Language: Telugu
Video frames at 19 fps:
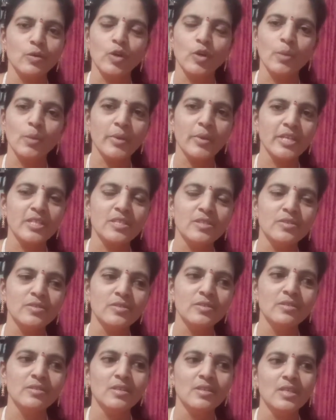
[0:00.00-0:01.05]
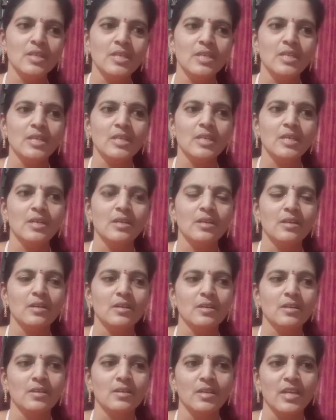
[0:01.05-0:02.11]
క్వాలిఫికేషన్
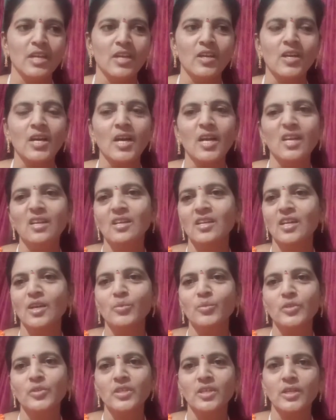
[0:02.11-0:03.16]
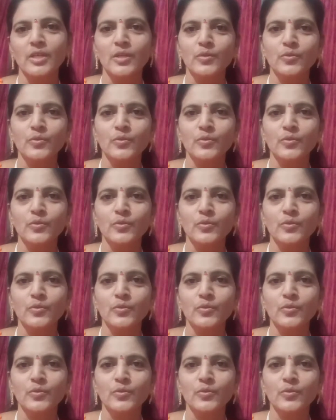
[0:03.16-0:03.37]
నేను ఖాళీ టైము నాకు